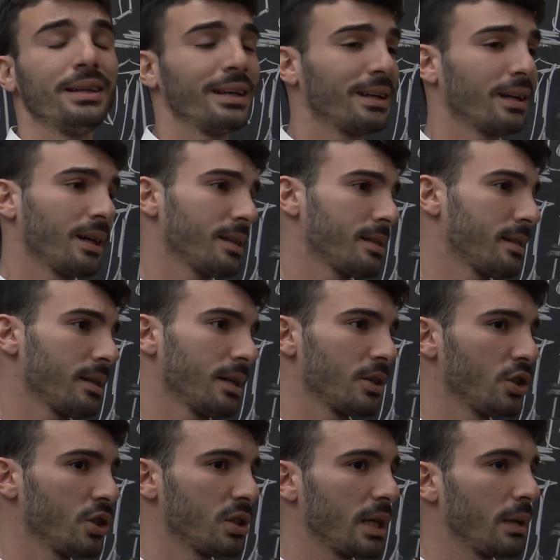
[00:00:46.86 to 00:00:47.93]
nei ragazzi che
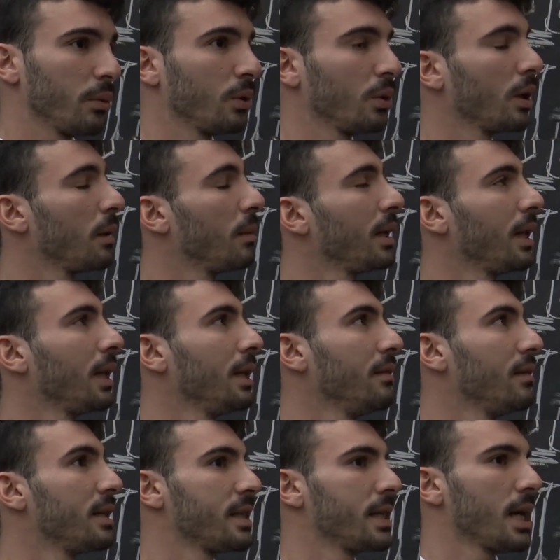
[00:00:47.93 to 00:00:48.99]
ci seguono oramai da
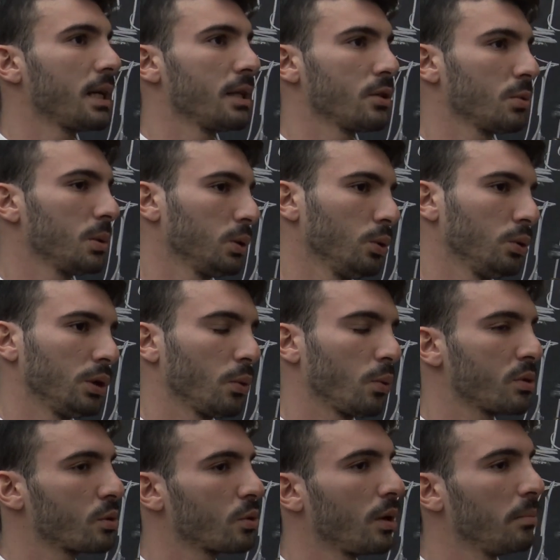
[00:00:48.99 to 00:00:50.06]
diversi anni, soprattutto in
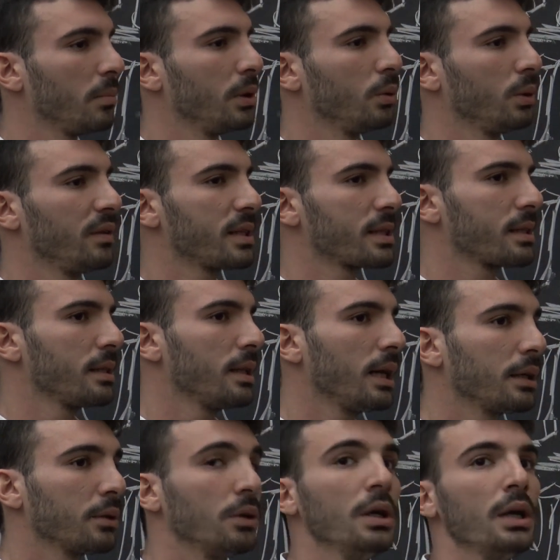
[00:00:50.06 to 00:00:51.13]
questo ambito
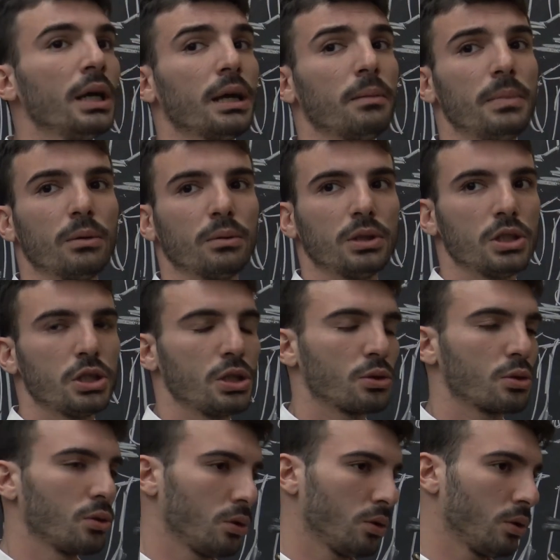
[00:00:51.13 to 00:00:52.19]
universitario e abbiamo
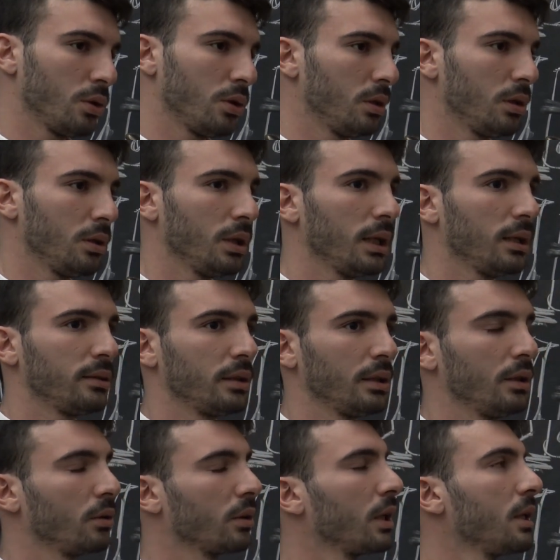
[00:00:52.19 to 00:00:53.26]
deciso con gli
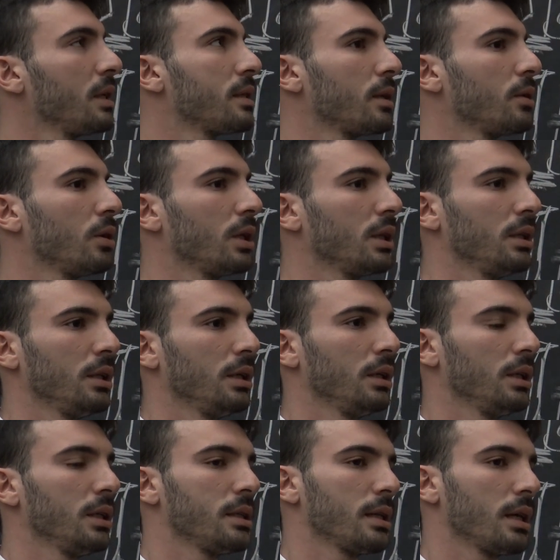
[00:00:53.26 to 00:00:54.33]
altri organizzatori di
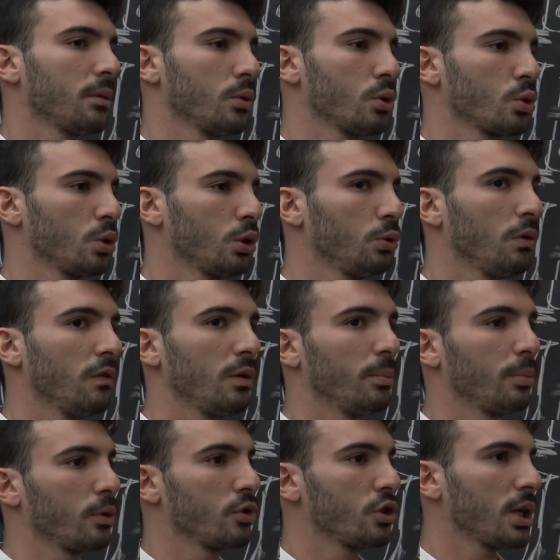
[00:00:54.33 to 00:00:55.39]
iniziare questo nuovo
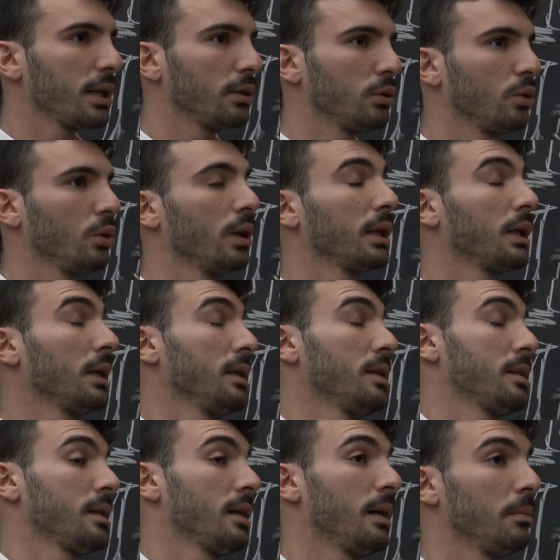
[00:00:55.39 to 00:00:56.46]
progetto e
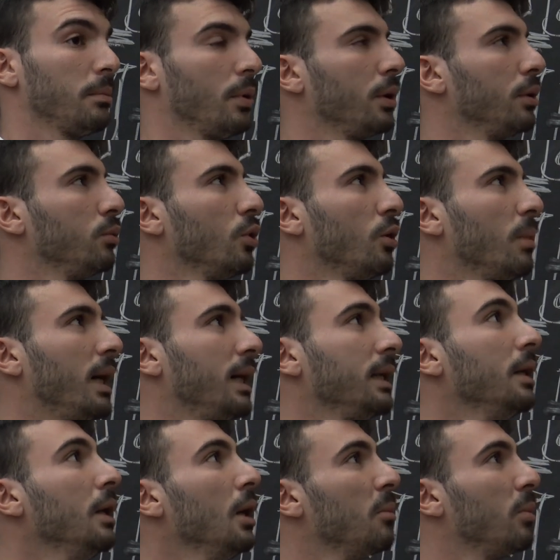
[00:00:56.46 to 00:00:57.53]
chissà poi domani
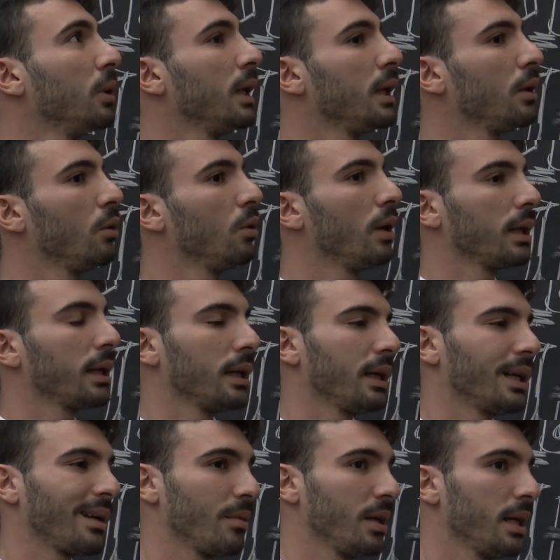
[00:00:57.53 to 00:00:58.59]
poterlo
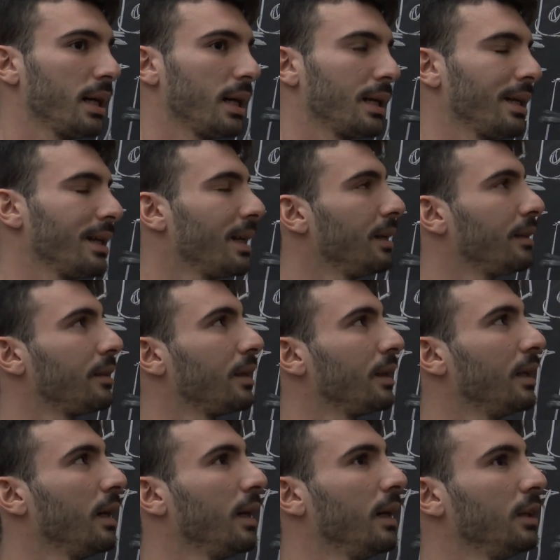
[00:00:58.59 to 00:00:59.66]
anche replicare in
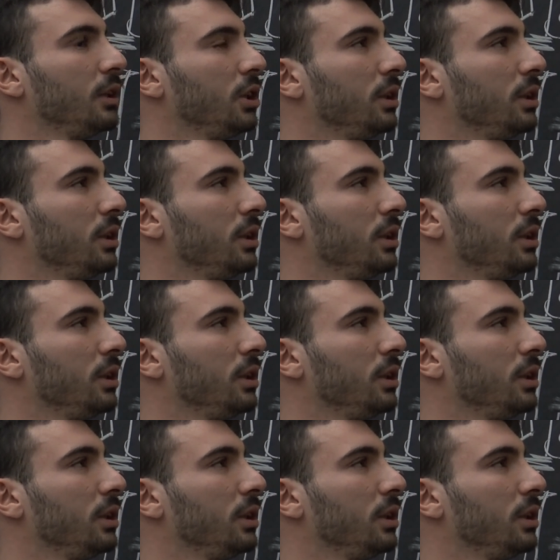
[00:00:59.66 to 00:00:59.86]
altre